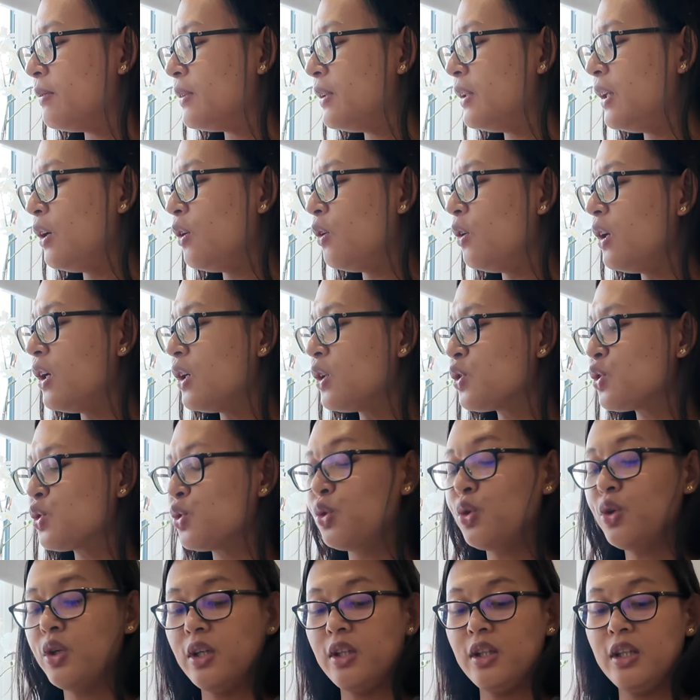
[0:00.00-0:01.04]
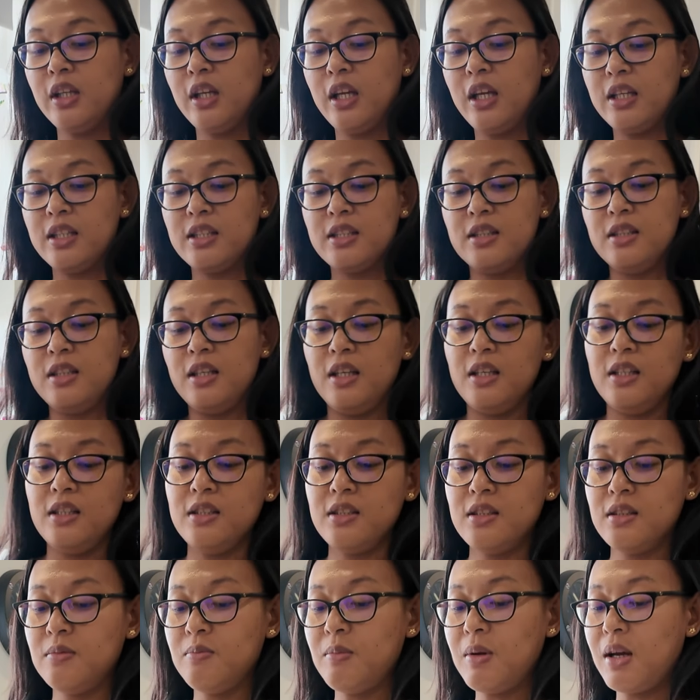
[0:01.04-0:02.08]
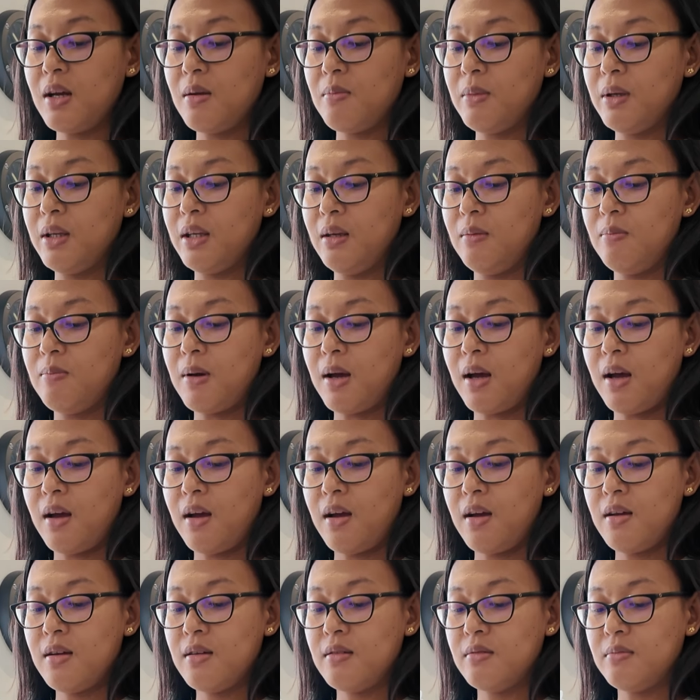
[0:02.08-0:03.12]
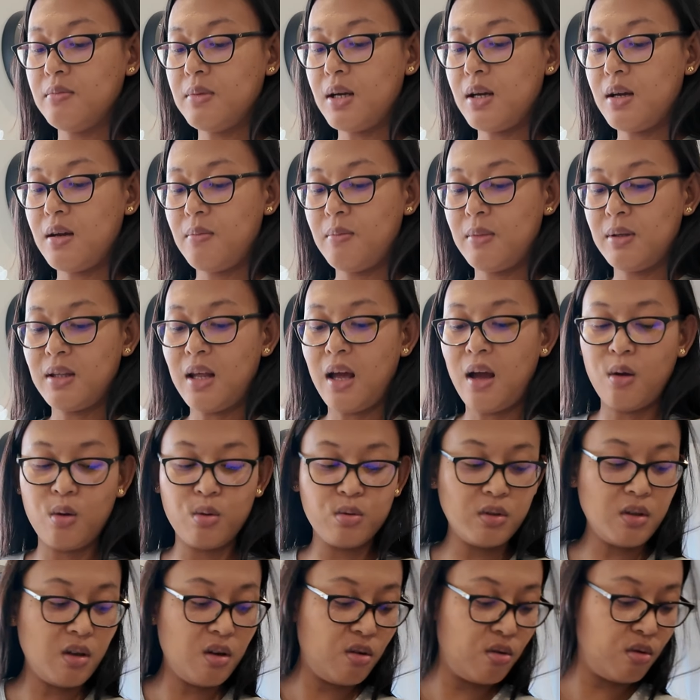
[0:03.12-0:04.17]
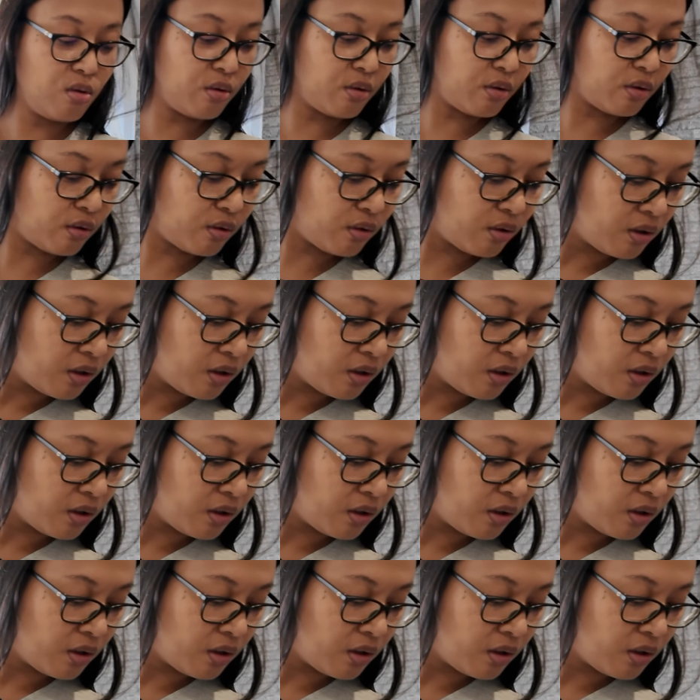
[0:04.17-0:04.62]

hindi ko lang sure in the next days, baka mag-iba, baka matakot ako or